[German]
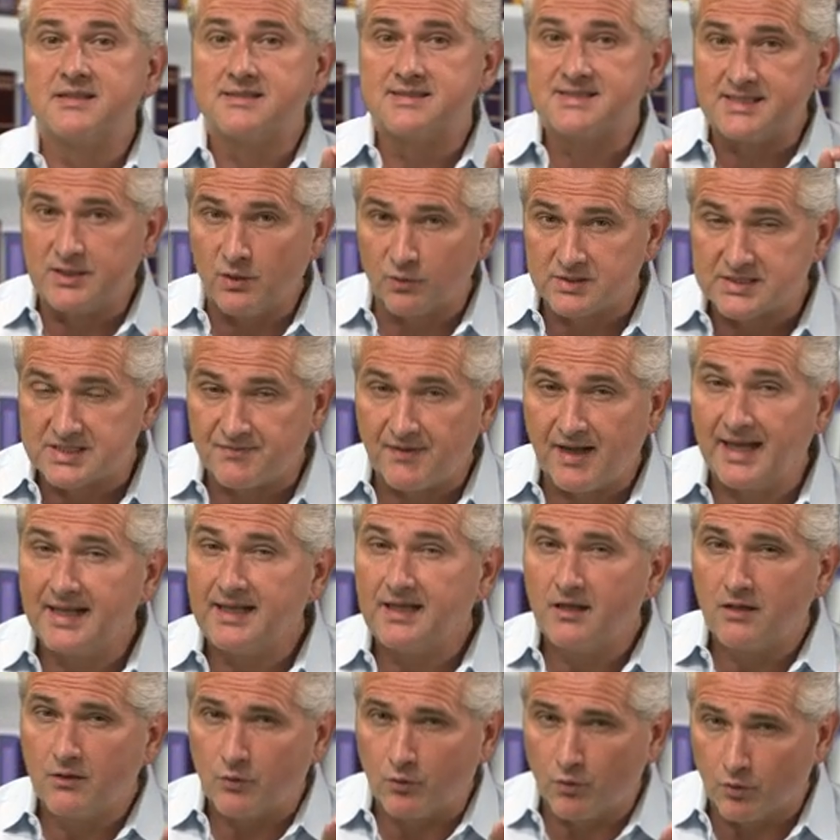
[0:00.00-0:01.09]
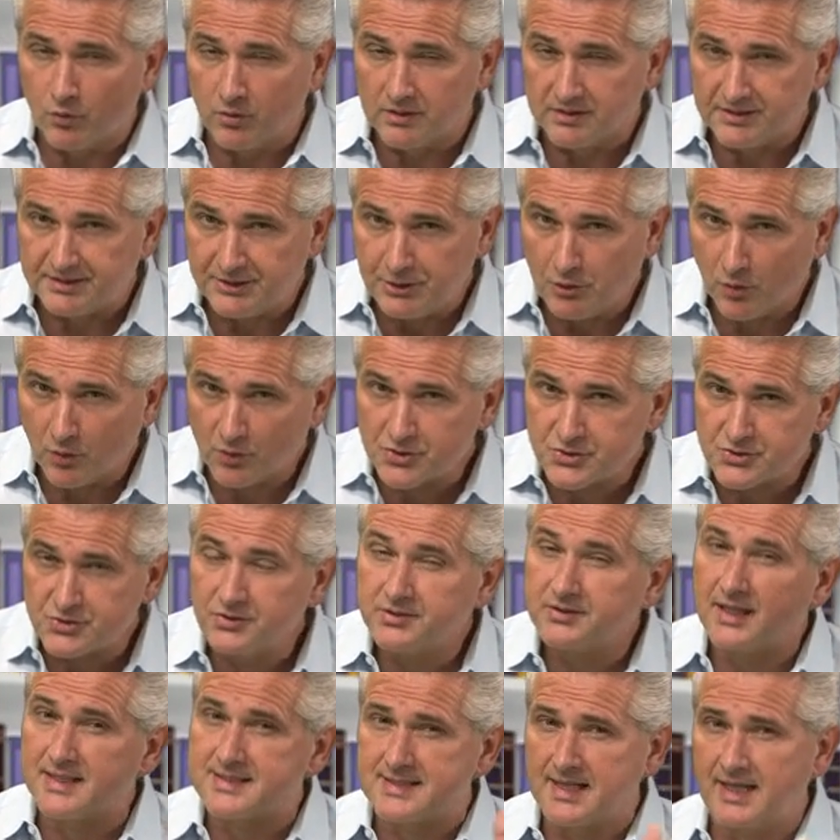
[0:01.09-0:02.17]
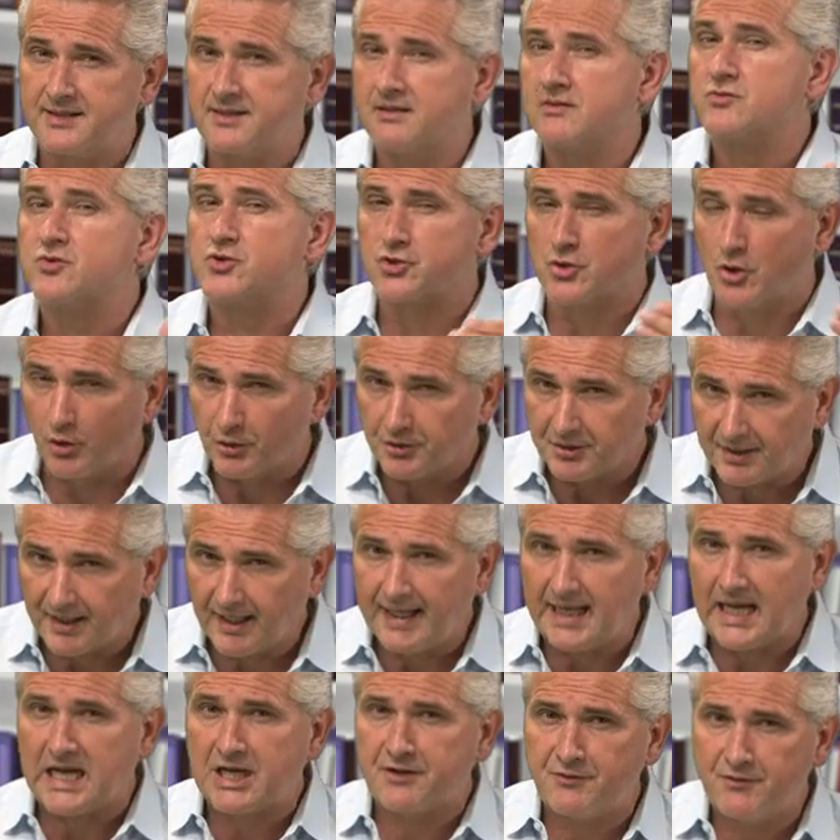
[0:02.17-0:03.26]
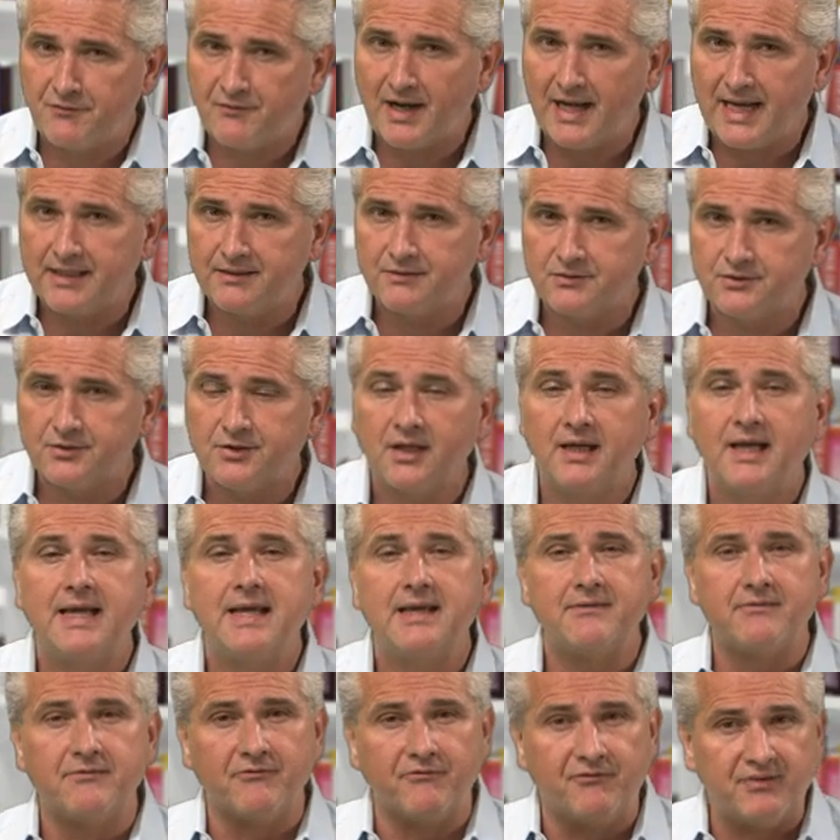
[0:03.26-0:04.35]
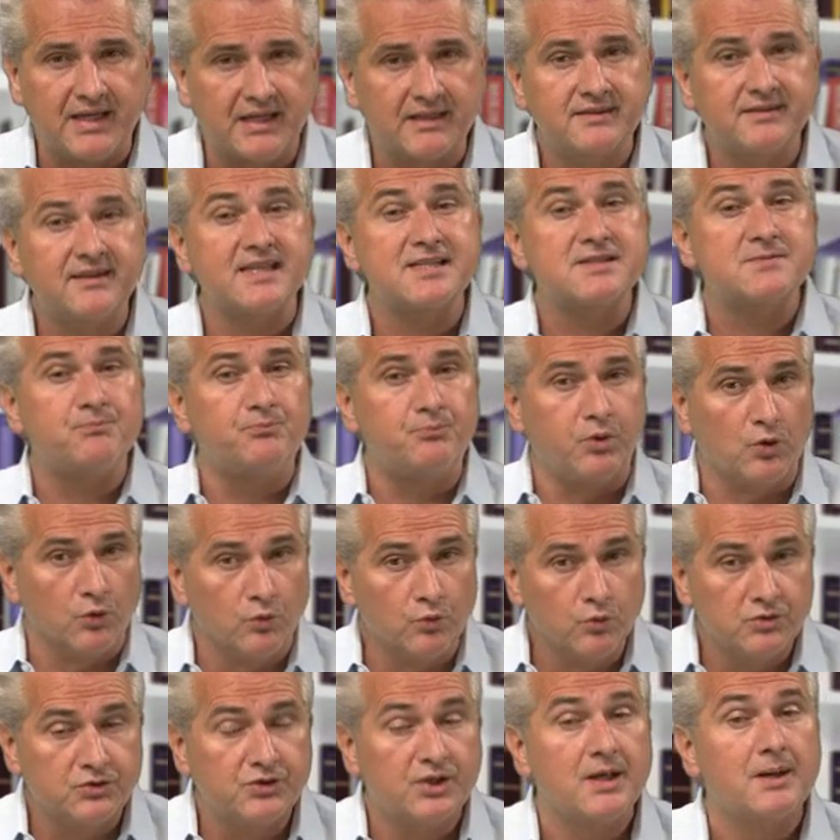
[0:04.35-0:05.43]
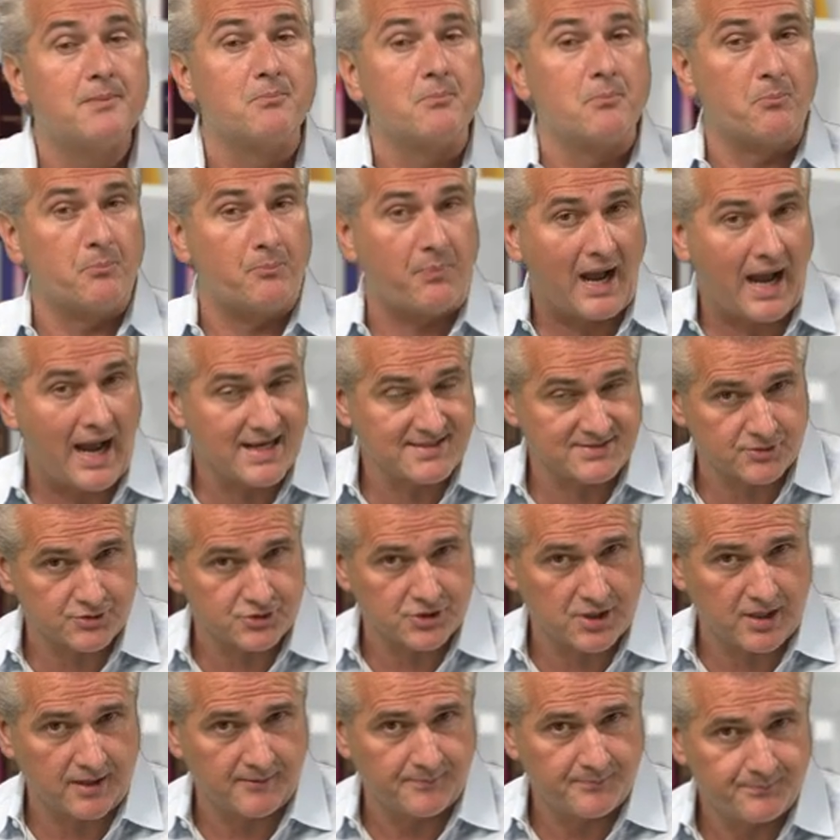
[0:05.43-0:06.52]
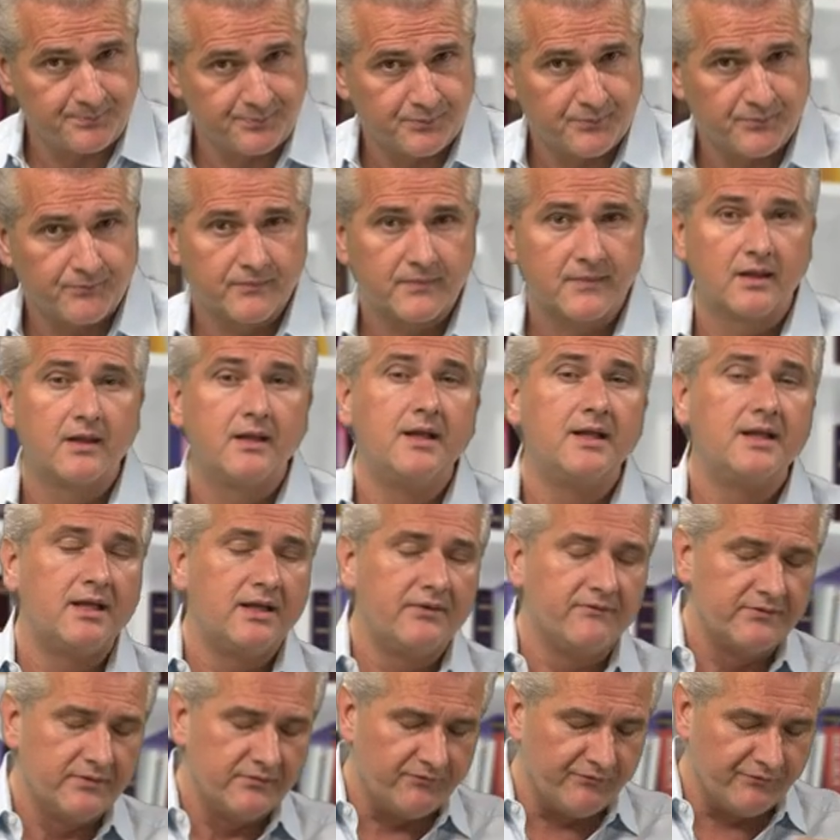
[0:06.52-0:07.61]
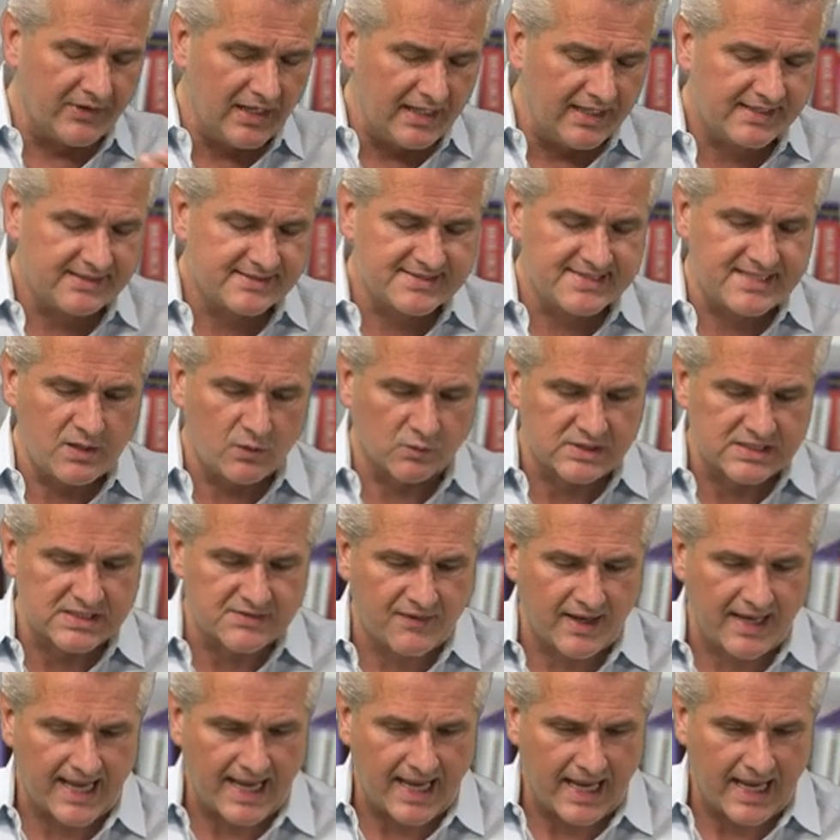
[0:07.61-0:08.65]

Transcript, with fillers: CO2, Kohlendioxid ist ein Säureäquivalent, wird das Blut basischer. Will ich CO2